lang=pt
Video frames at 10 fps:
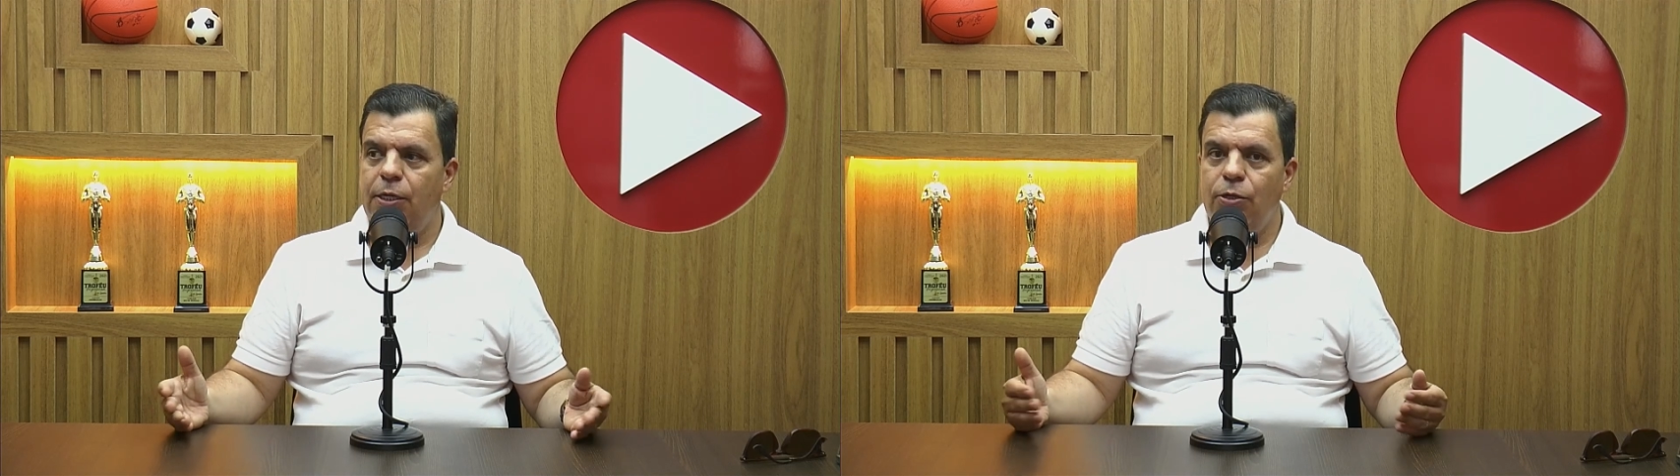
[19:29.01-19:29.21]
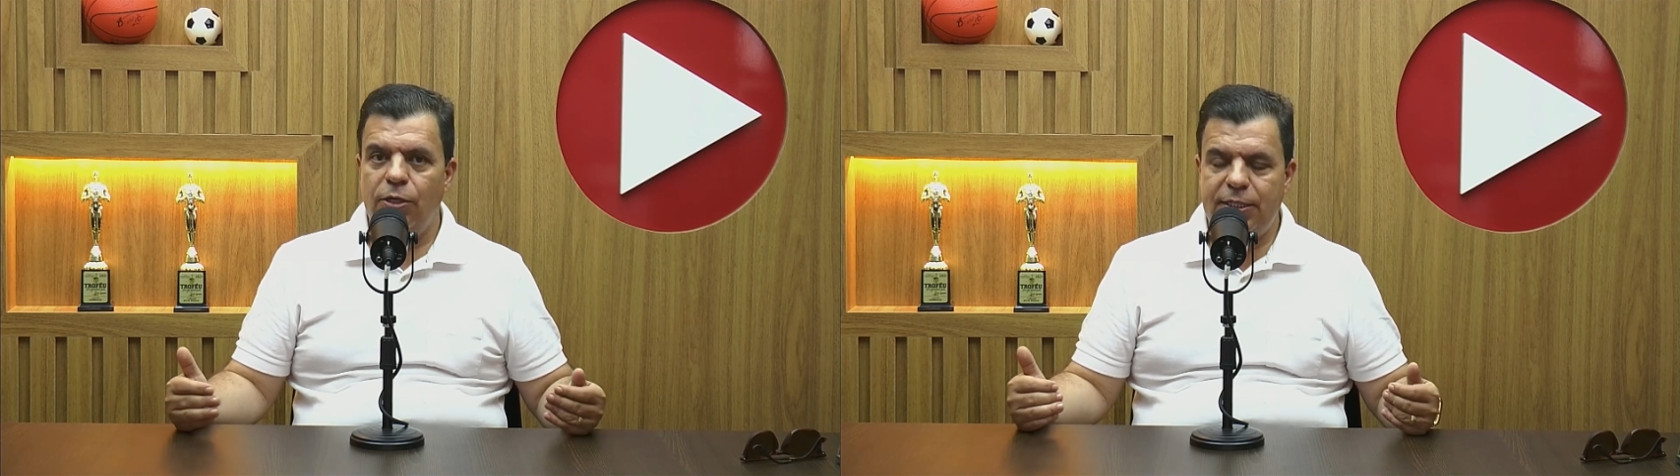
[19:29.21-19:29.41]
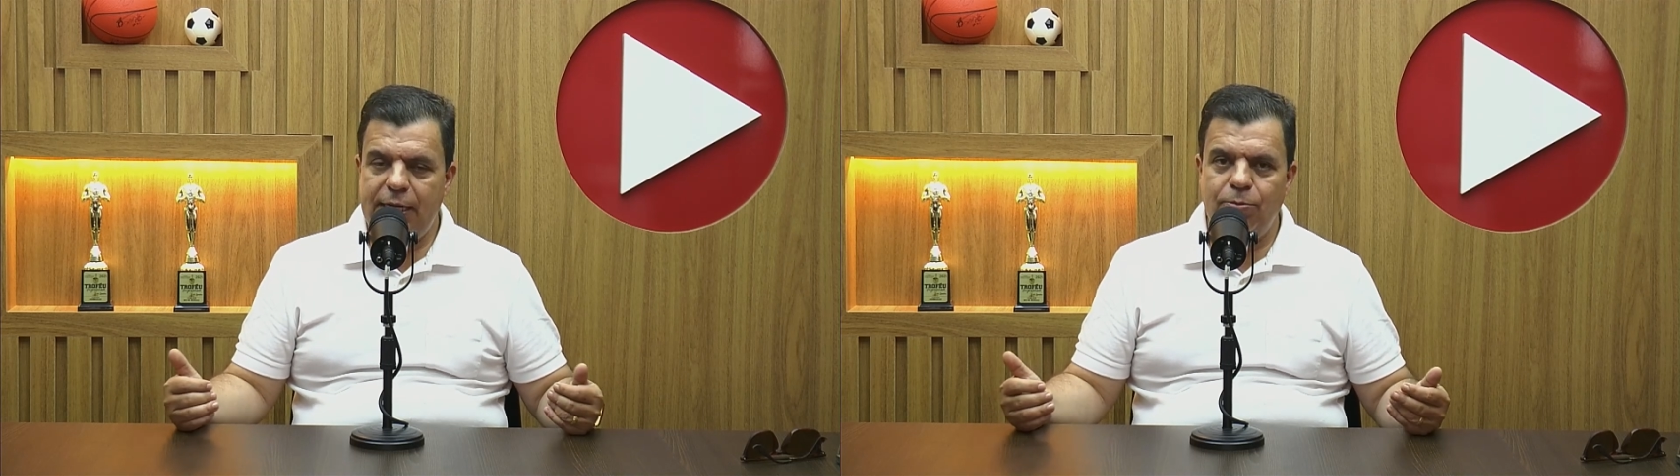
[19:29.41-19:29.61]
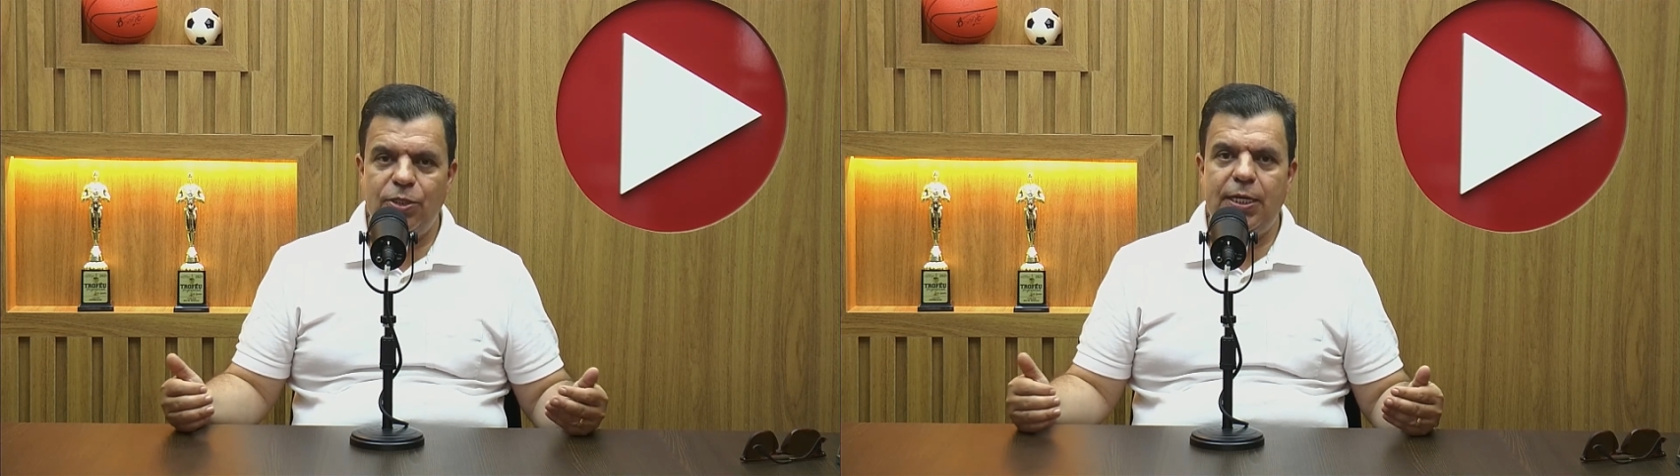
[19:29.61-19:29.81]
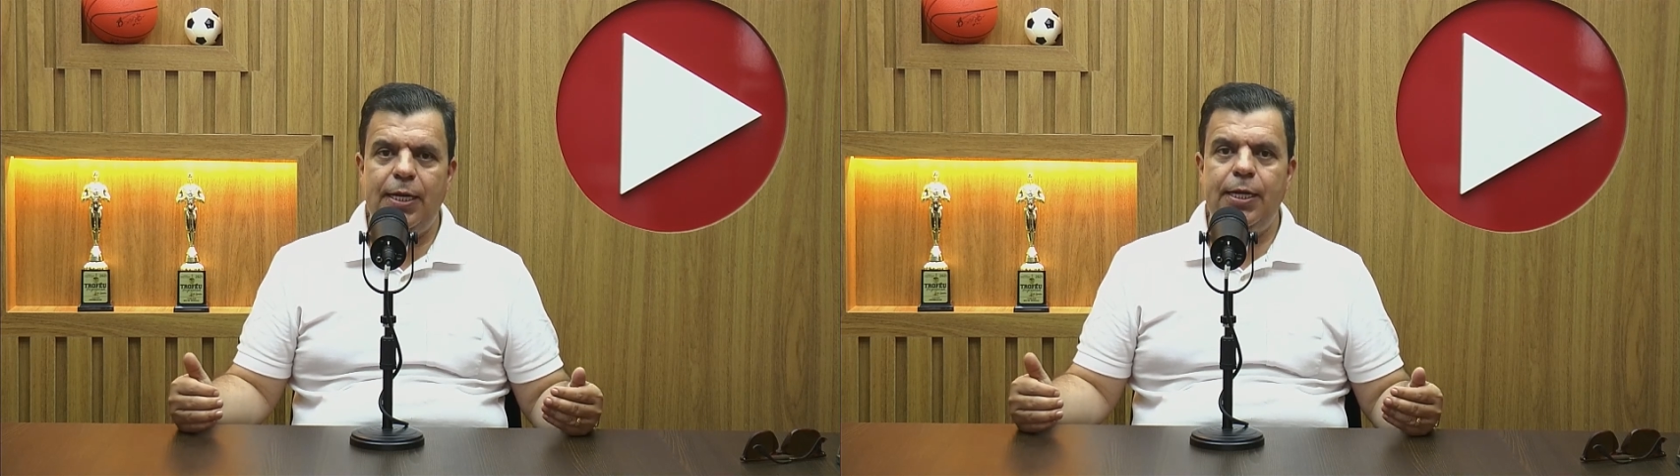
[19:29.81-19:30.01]
Nós
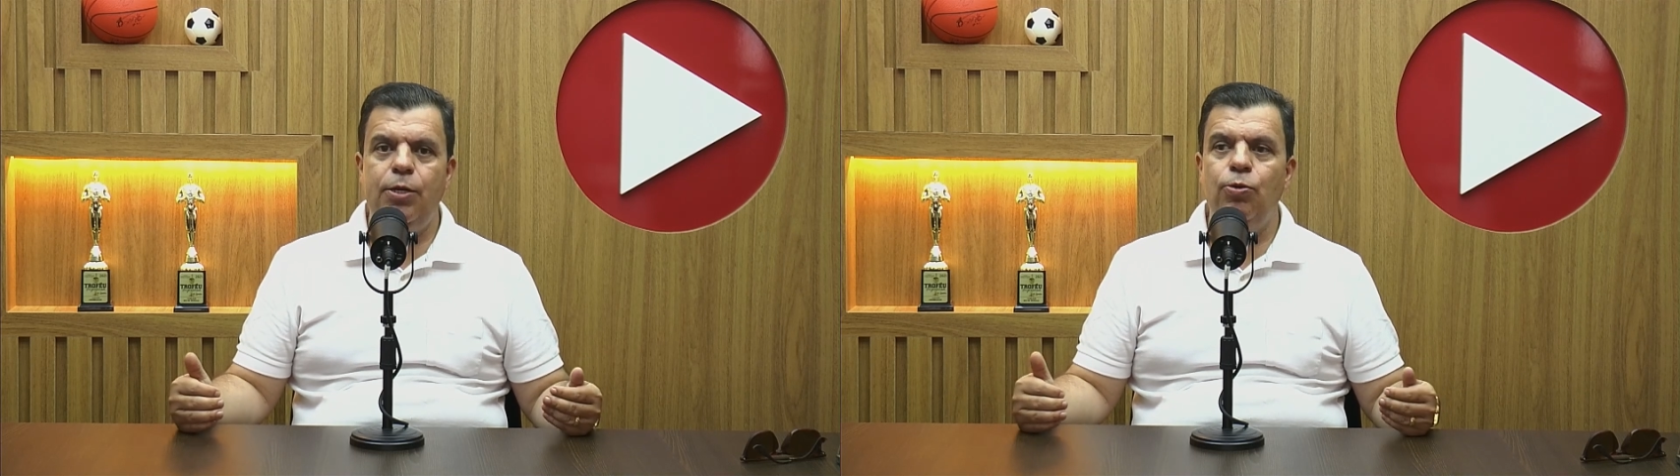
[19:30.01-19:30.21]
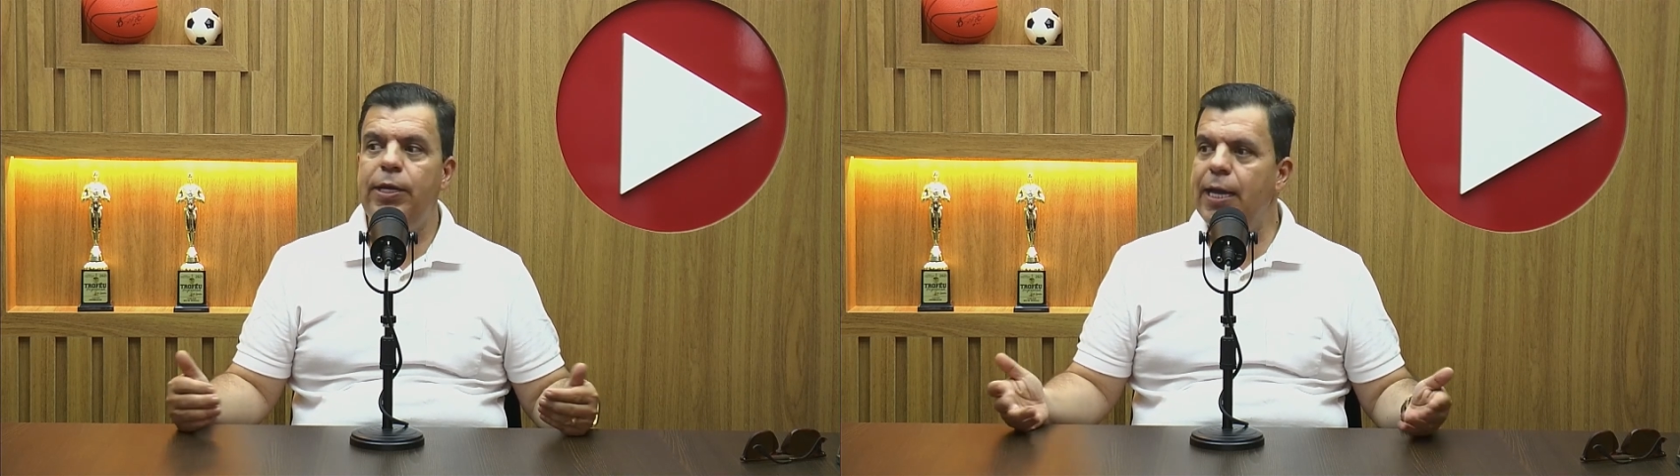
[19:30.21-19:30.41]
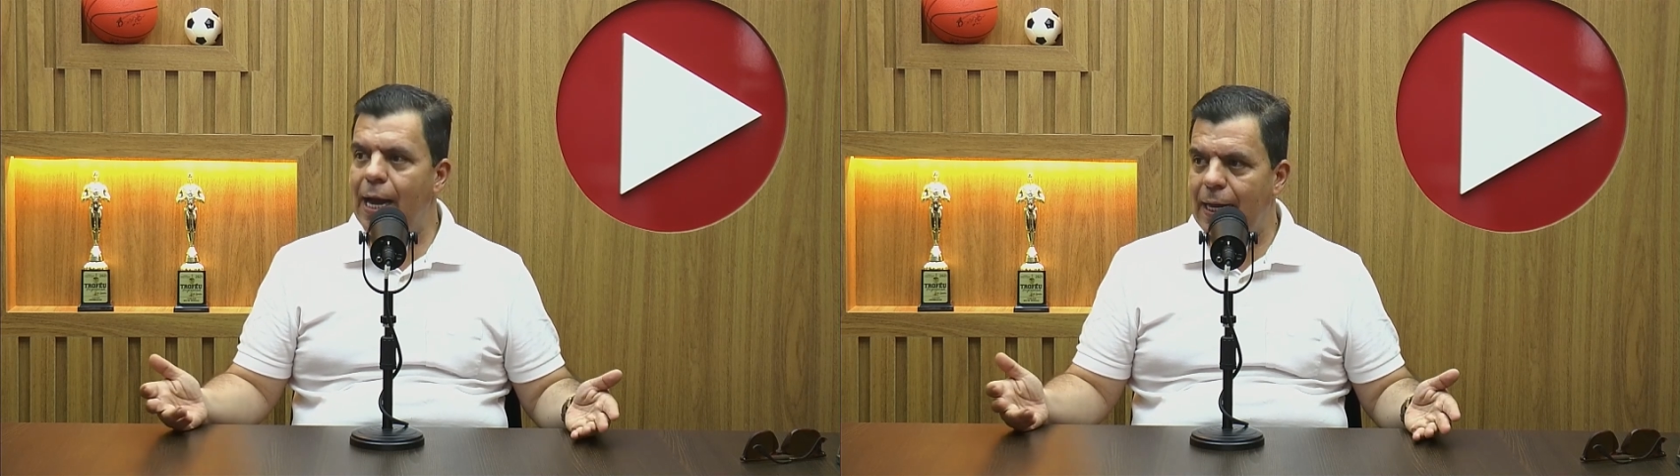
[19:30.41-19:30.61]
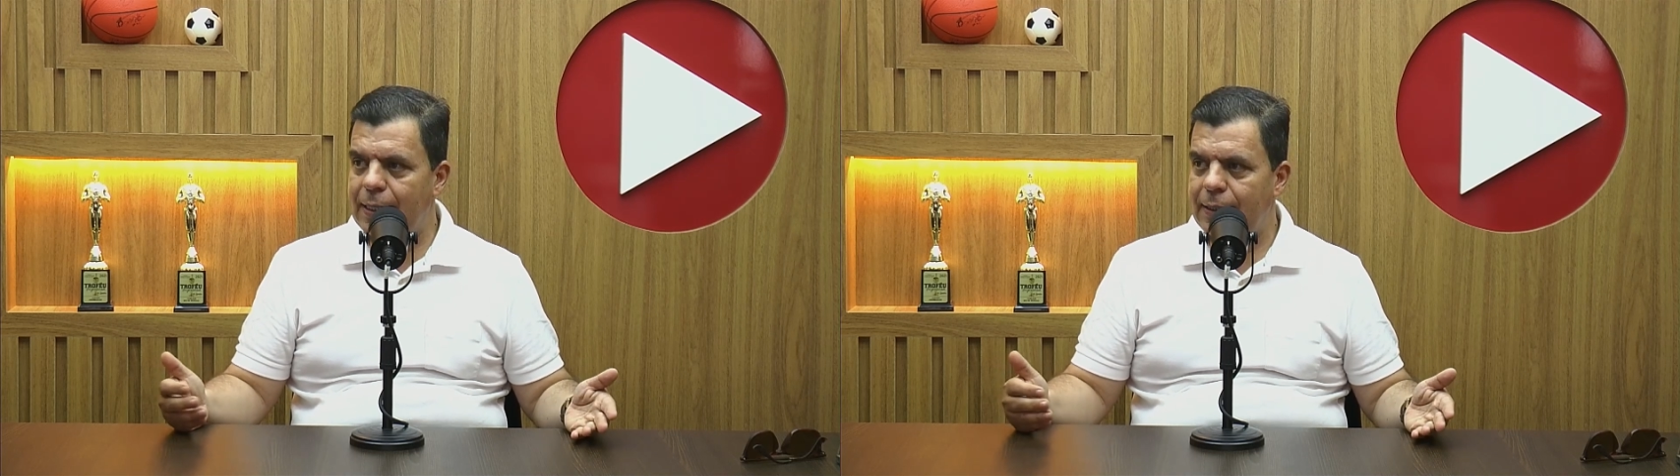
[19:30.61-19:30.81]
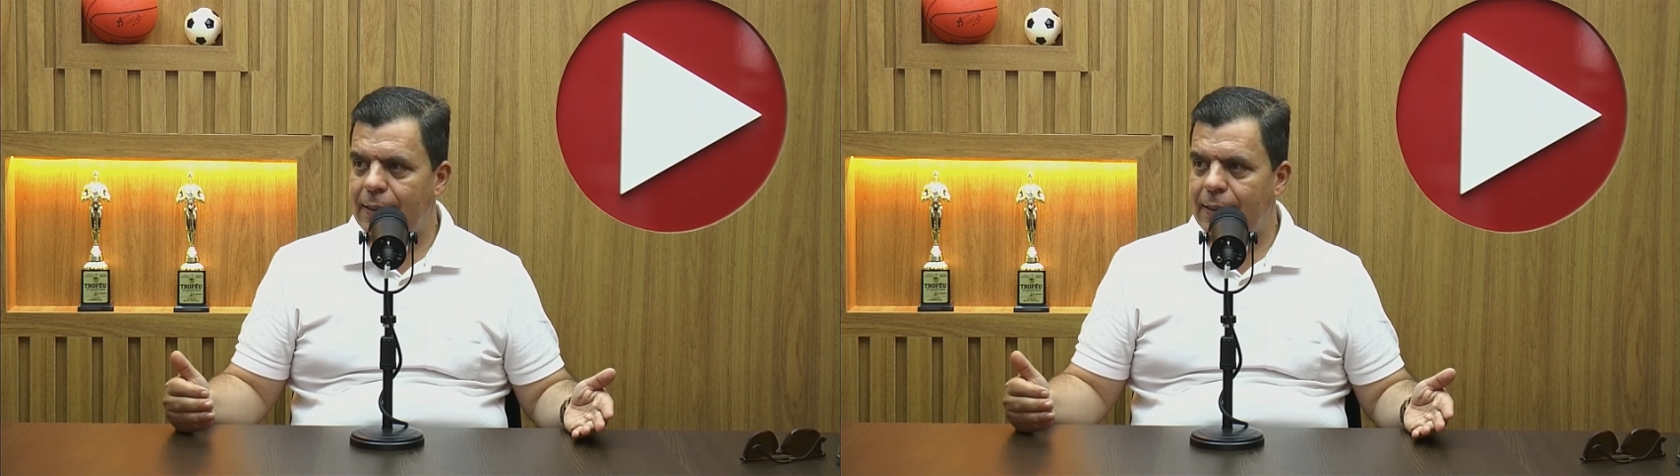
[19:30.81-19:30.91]
temos aí o IA,